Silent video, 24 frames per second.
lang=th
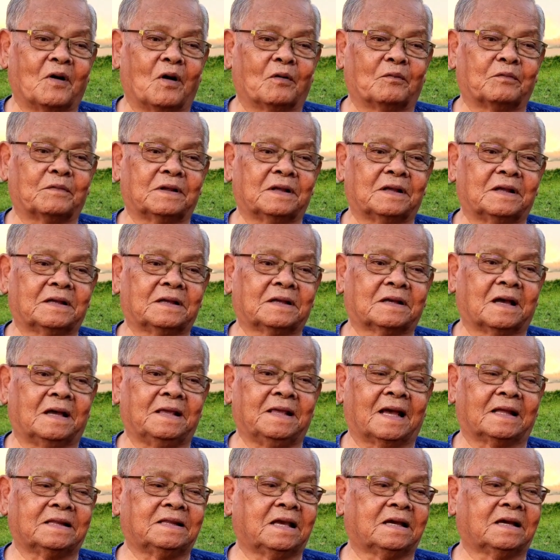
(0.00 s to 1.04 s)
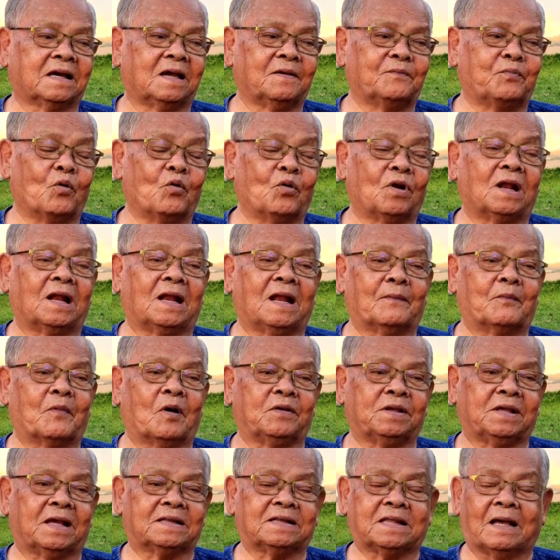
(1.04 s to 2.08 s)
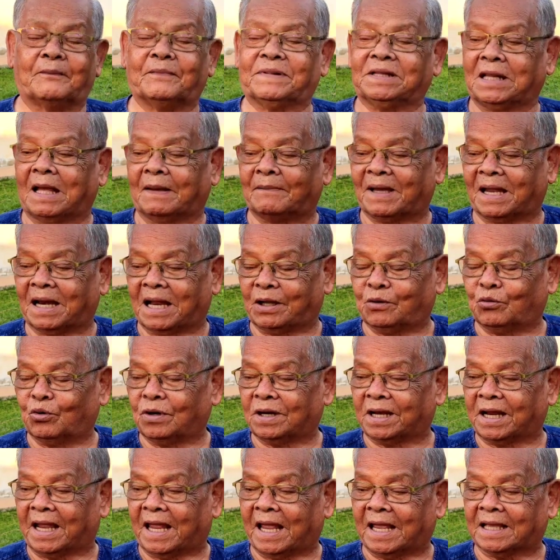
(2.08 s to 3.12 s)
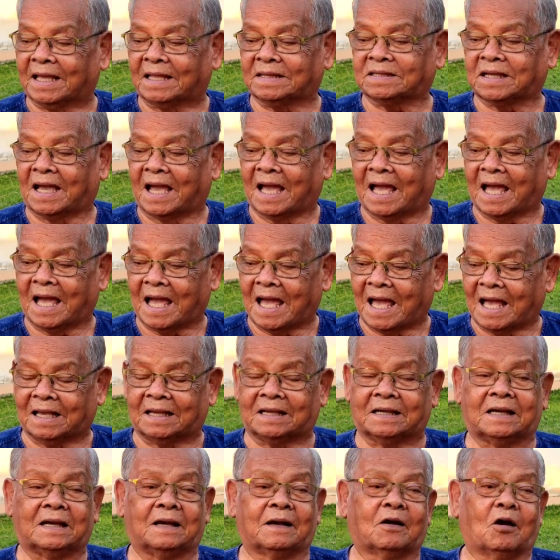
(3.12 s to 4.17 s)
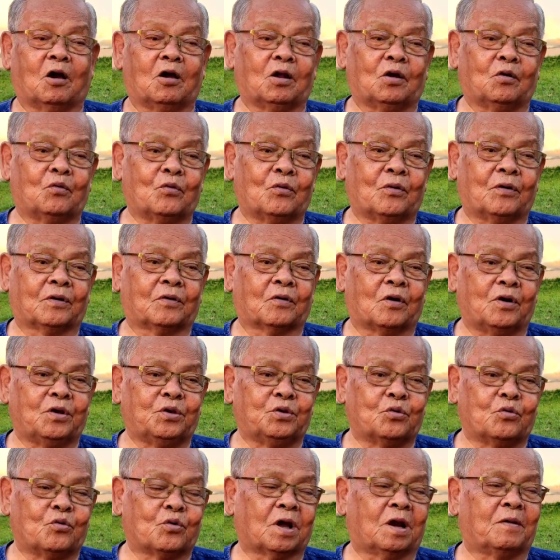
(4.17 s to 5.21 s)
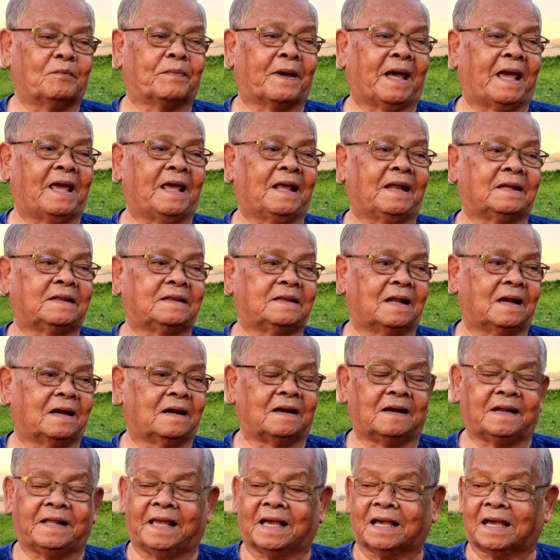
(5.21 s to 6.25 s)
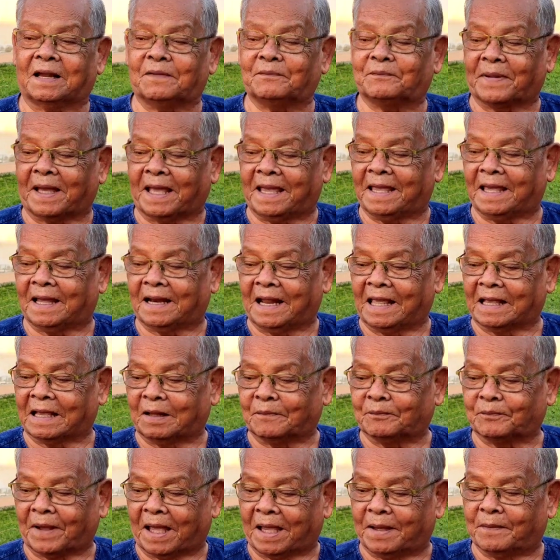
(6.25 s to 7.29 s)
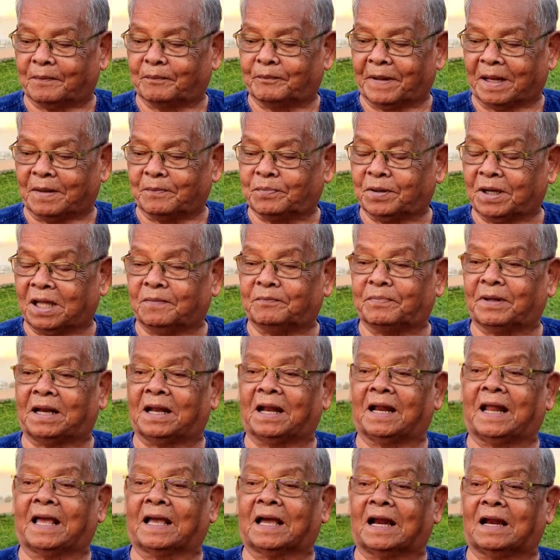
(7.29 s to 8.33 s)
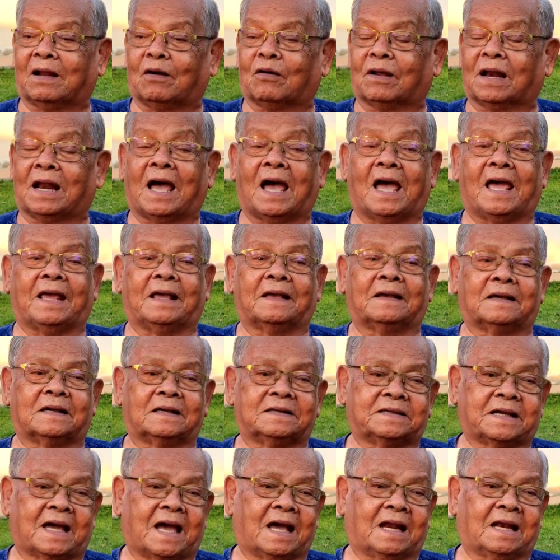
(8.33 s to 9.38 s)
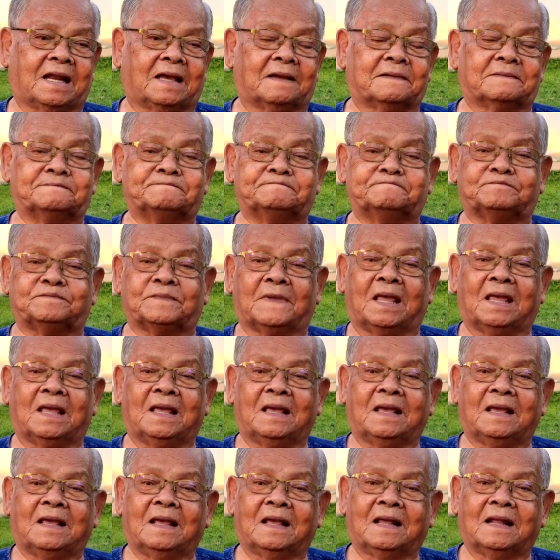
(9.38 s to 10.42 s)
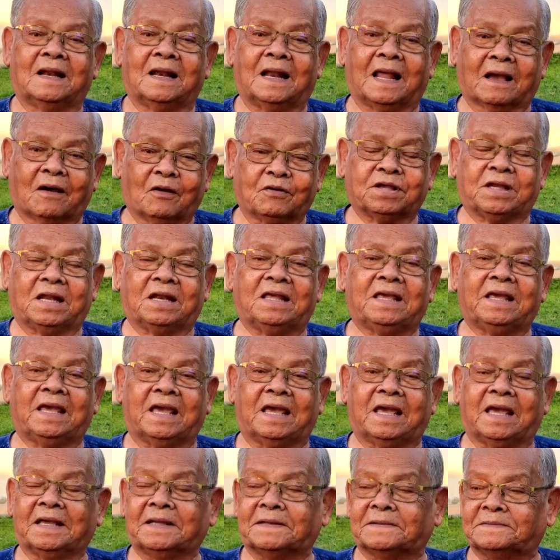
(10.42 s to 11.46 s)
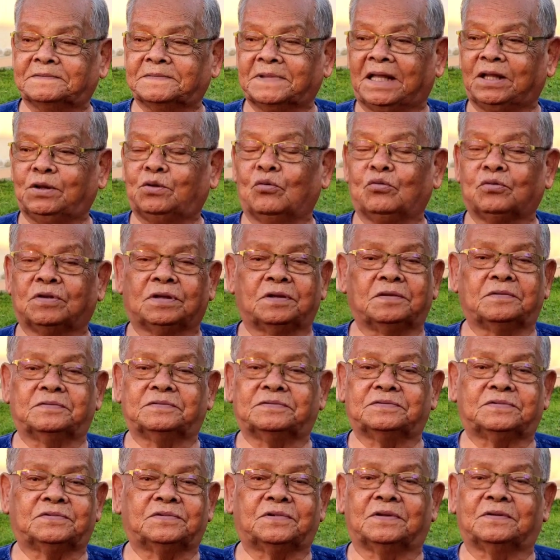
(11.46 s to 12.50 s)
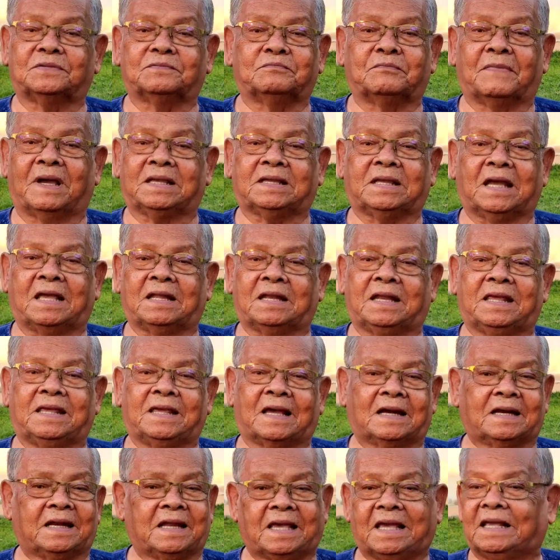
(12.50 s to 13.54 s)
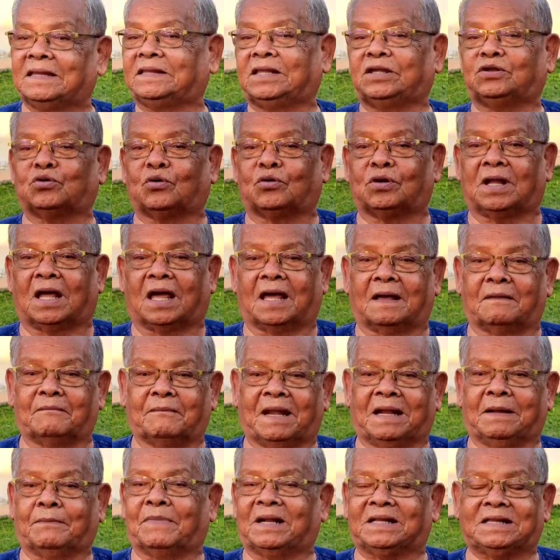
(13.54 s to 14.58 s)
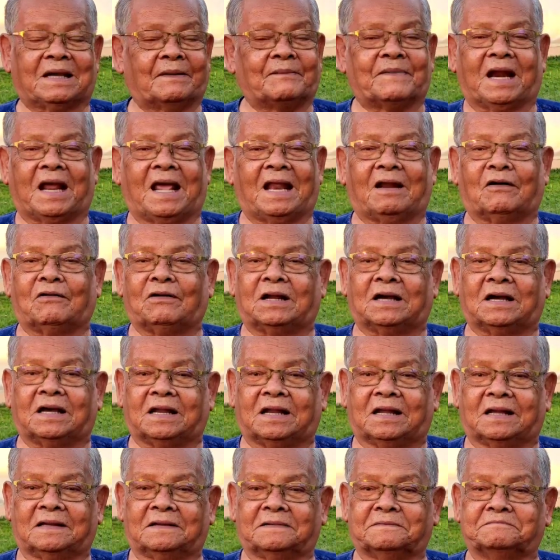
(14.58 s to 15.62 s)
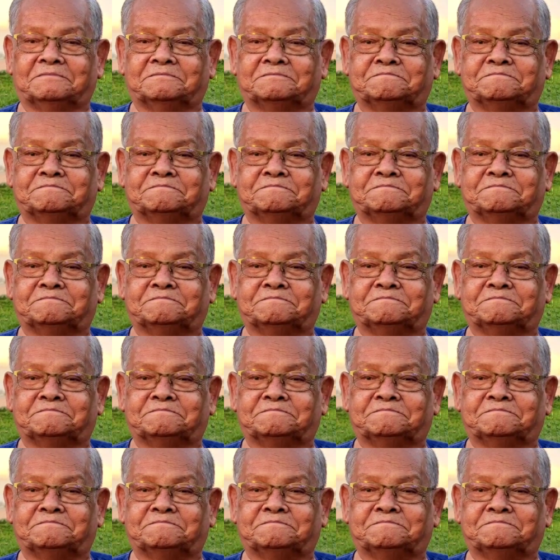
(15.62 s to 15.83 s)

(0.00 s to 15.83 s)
บอกก็ยังที่เคยพูดเลยบอกอย่าทำไปทำอะไรรุนแรงกับช้าง เออคอยรู้คอยอยู่กันไปเลี้ยงกันไปอะไรกันไป เป็นเพื่อนเป็นอะไรกันเราก็ได้ช้างนะแล้วเขาจะดีเองดีทุก ไม่ใช่ดีอย่างดีที่สุดอ่ะ ไม่ไม่ทำอะไรเราเลยอ่ะ